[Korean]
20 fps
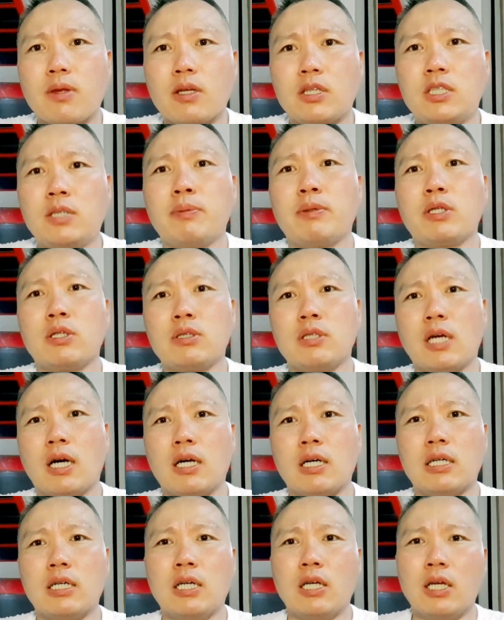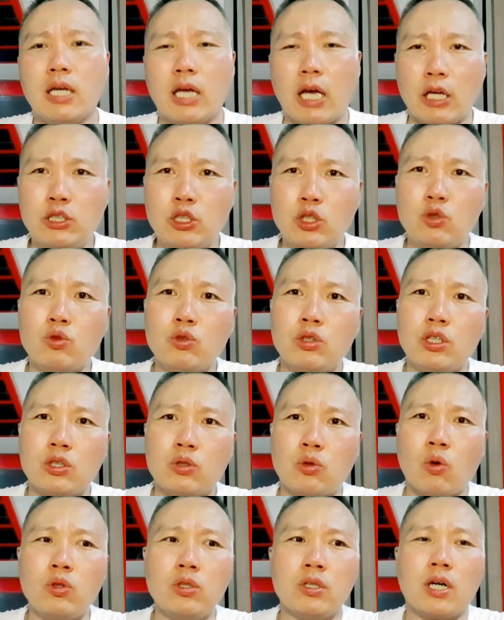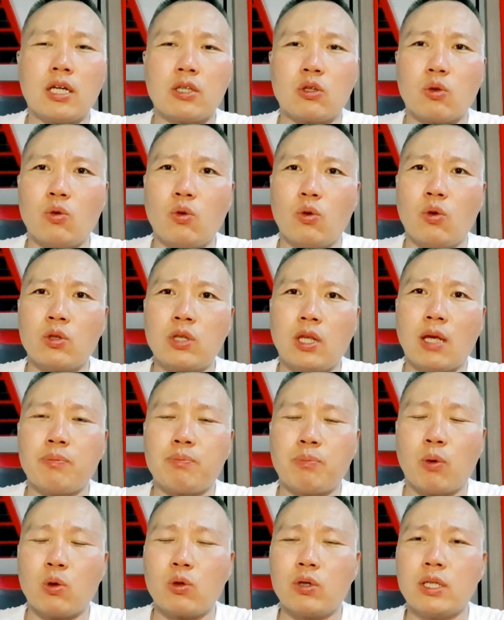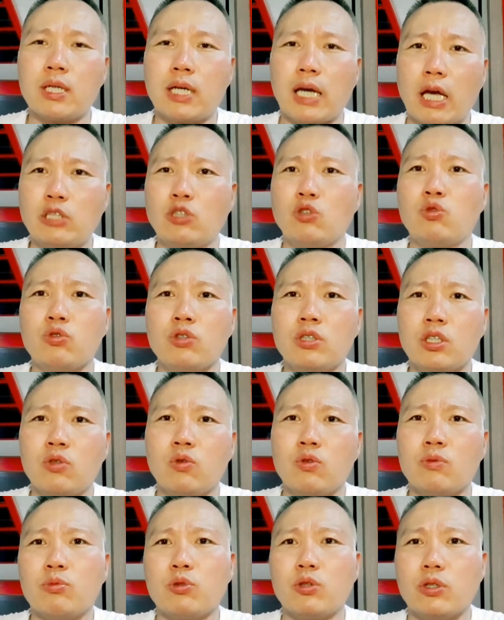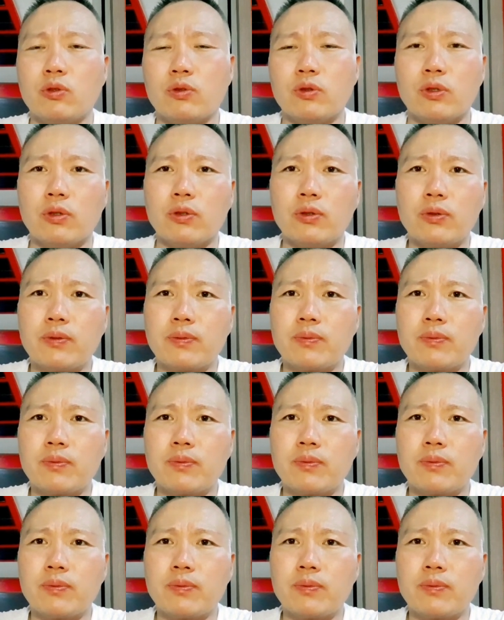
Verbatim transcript: 집에서 그냥 애시중지 손녀가 또 올 때 볼 거니까 애시중지 키우는 분이 있고요